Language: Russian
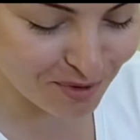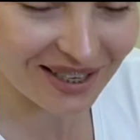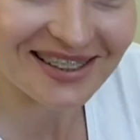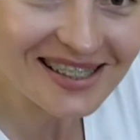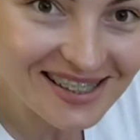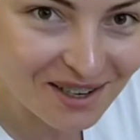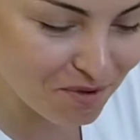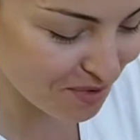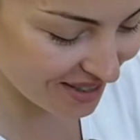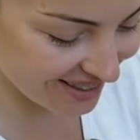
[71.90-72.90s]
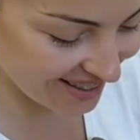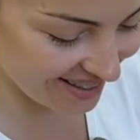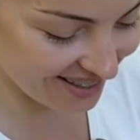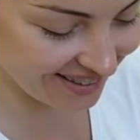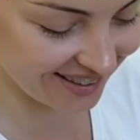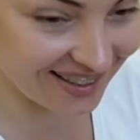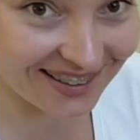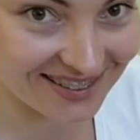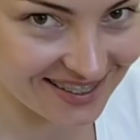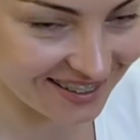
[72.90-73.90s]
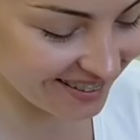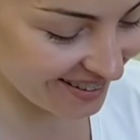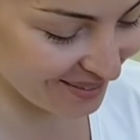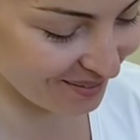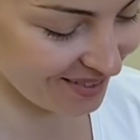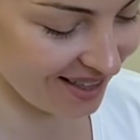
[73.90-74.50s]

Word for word: молодец, я умыла клиента, я это сделала.